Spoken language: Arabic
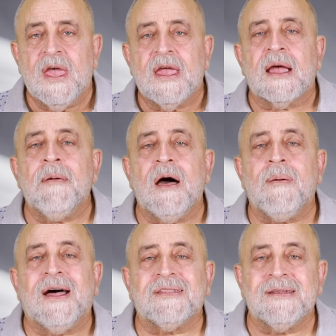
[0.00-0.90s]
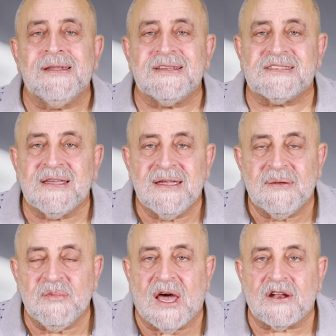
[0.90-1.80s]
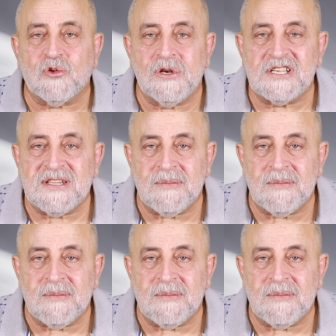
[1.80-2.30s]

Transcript: يا جماعة بعض الناس بيعرضوا الناس